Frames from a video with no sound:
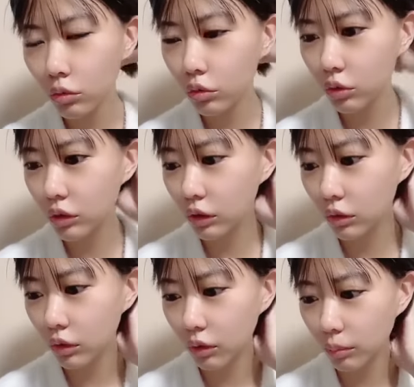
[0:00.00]
そしたら
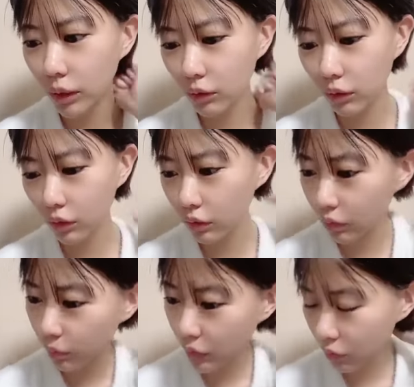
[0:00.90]
さ窓からさ
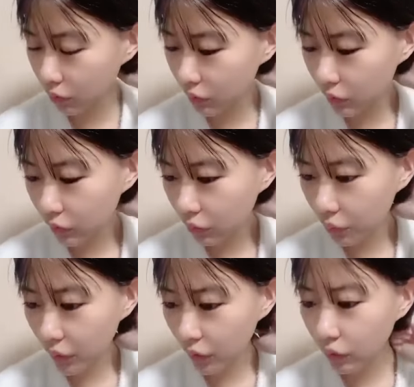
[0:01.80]
めっちゃ富士山
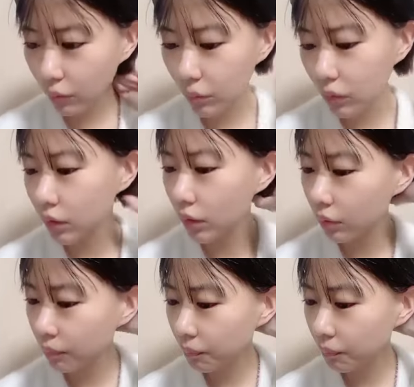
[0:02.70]
ドデンって見えてさ